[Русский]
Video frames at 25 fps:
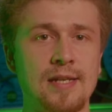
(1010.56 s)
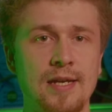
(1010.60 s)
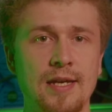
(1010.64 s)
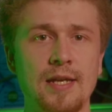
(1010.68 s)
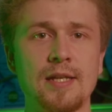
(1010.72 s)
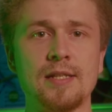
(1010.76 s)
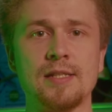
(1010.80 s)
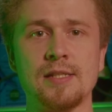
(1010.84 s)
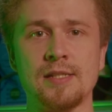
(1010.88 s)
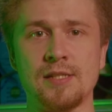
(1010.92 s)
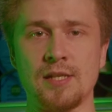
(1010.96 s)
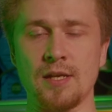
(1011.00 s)

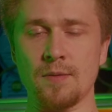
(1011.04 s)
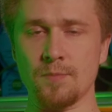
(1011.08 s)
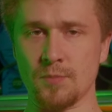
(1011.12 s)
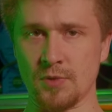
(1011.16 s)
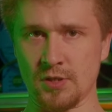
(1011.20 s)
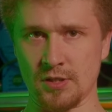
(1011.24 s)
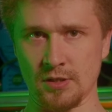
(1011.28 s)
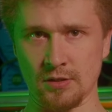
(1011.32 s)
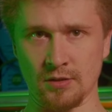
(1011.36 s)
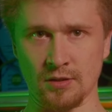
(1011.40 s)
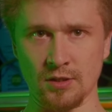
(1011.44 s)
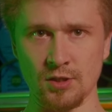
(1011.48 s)
эти
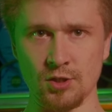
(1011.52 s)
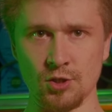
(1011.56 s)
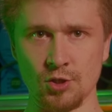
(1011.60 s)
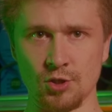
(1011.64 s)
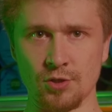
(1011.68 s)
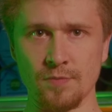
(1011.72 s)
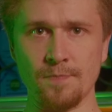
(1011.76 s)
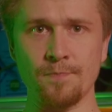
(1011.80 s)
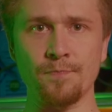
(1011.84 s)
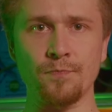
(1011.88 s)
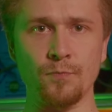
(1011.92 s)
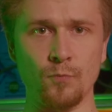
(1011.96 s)
70
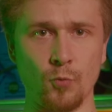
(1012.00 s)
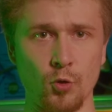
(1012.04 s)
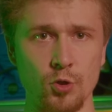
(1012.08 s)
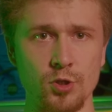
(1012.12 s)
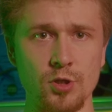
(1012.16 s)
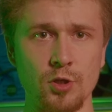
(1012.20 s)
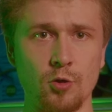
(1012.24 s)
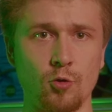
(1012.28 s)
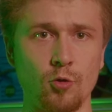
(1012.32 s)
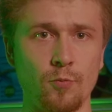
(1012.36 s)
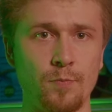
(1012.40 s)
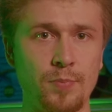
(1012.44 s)
тысяч
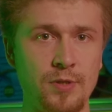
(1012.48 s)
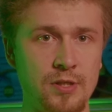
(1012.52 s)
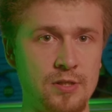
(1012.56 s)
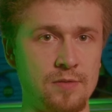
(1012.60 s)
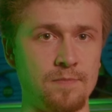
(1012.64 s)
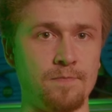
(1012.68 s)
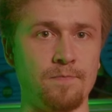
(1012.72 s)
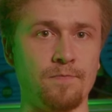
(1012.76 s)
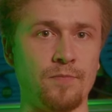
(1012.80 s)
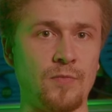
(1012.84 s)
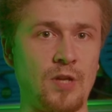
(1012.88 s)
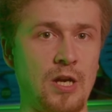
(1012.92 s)
можно купить
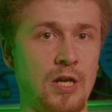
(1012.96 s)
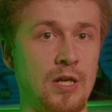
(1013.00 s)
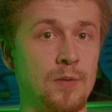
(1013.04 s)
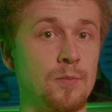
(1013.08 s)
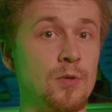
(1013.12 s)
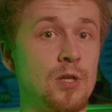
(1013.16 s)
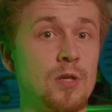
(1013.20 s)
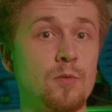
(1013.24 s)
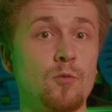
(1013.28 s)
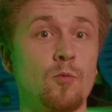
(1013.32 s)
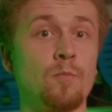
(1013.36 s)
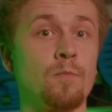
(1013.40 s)
как
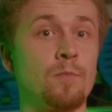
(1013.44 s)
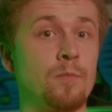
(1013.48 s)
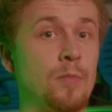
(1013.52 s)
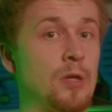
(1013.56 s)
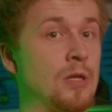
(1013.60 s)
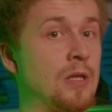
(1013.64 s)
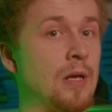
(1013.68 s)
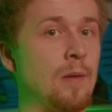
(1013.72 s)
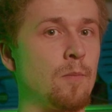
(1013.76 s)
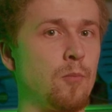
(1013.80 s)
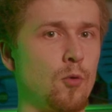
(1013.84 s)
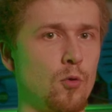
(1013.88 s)
минимум
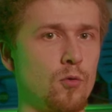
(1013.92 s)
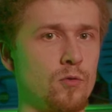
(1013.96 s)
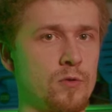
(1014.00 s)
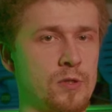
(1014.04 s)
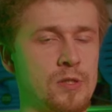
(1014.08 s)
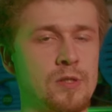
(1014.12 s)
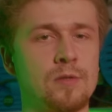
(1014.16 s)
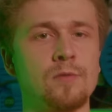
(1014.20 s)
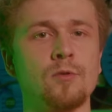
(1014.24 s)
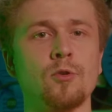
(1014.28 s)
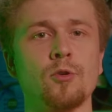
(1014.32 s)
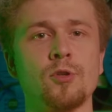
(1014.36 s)

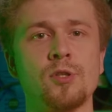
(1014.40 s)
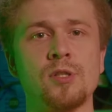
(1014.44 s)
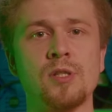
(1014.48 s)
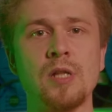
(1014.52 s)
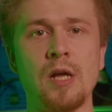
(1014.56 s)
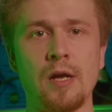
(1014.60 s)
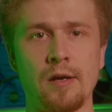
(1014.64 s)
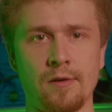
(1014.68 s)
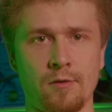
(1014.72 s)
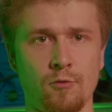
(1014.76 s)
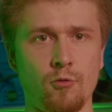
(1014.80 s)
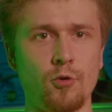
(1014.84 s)
Metabones, то есть
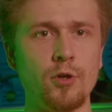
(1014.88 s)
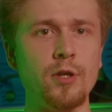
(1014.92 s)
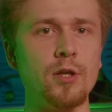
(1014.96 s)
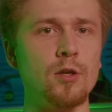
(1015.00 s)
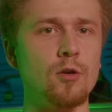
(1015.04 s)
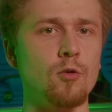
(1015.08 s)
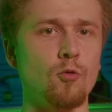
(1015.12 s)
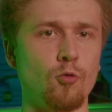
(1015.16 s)
дорогой и